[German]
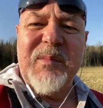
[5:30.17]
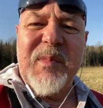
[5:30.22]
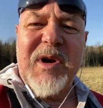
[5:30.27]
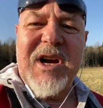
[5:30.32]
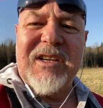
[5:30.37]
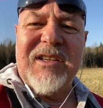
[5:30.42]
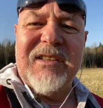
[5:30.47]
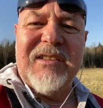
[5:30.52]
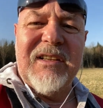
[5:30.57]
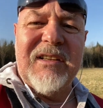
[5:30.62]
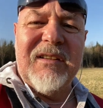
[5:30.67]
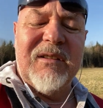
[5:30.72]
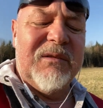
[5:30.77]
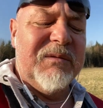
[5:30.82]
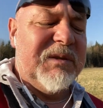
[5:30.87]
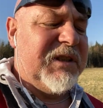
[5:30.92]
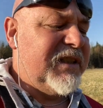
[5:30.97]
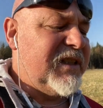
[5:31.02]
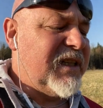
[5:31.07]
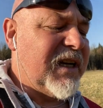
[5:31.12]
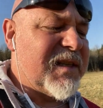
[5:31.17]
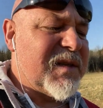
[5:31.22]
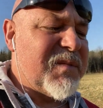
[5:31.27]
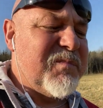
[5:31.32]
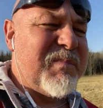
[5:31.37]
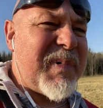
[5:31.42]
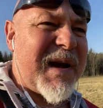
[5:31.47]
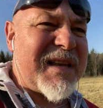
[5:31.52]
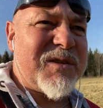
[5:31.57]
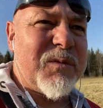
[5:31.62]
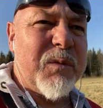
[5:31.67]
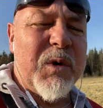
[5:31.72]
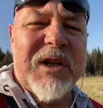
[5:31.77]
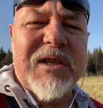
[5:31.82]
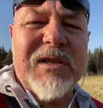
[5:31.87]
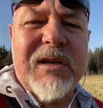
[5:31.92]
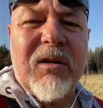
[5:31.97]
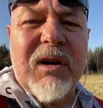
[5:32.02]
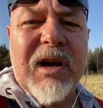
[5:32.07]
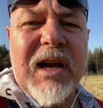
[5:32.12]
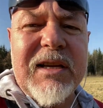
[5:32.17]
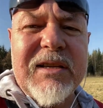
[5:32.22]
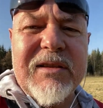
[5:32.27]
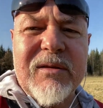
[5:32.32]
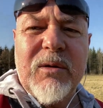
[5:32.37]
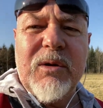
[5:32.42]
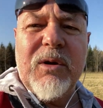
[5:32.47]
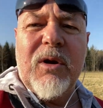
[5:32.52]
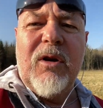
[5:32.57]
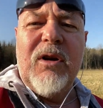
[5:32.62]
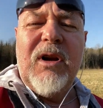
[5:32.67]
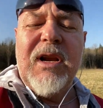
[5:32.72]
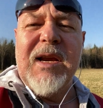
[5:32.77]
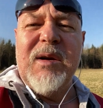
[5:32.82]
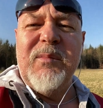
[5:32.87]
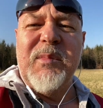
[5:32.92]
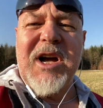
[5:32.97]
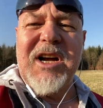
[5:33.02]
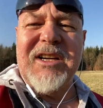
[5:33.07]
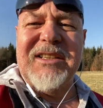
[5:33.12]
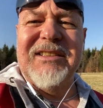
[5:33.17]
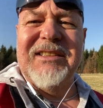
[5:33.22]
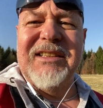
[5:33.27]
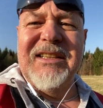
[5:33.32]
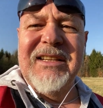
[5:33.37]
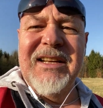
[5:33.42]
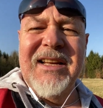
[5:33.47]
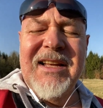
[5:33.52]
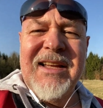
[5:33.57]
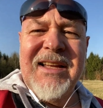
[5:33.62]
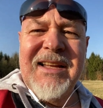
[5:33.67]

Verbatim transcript: Marketing oder wie diese ganzen Buzzwords auch heißen oder Online-Marketing,